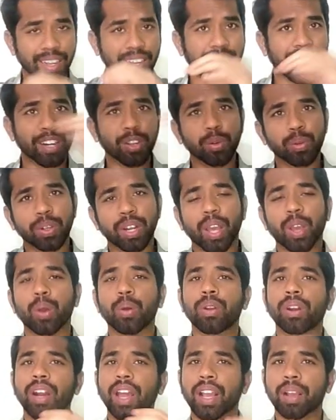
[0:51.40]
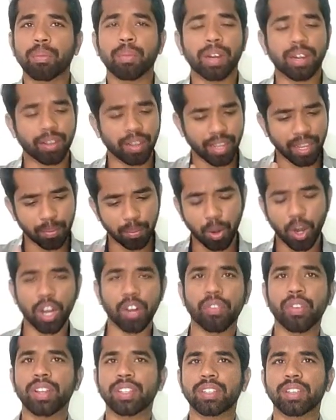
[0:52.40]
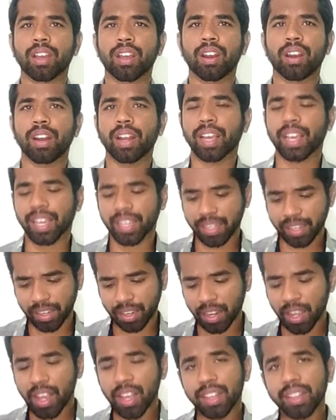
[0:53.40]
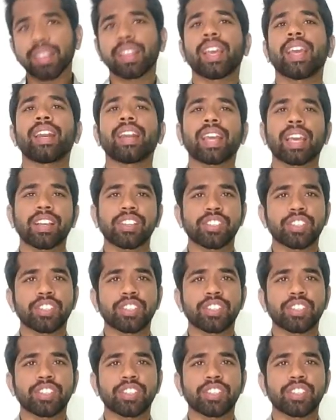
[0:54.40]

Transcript: కలిగి ఉంటాయో లైక్ మనం ఏ మాడిఫై చేయాలన్నా ఏ దేన్ని ఏం